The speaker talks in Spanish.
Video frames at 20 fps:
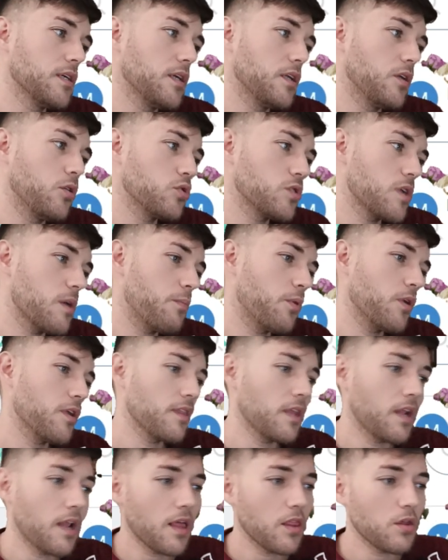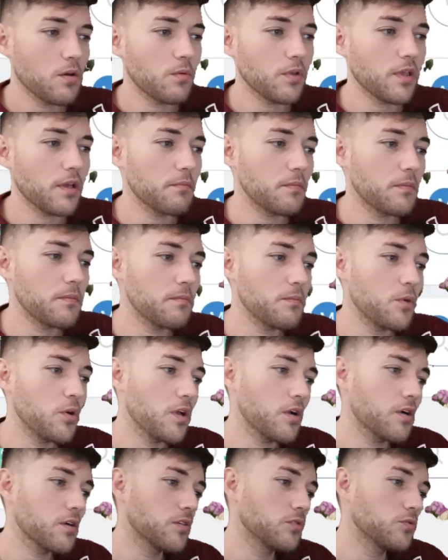nos la pone de lado, voy
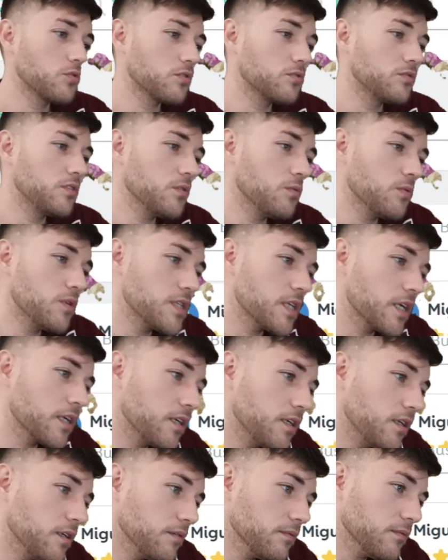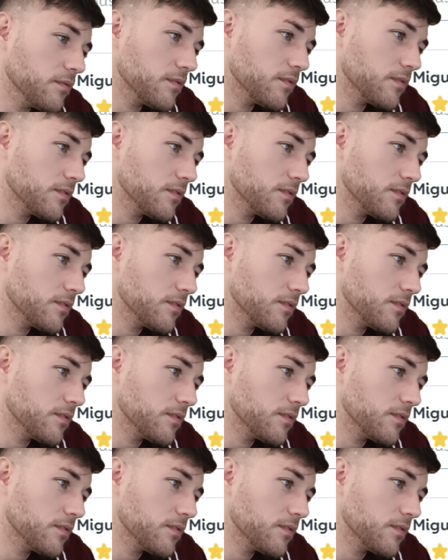a, coger tu coger de aquí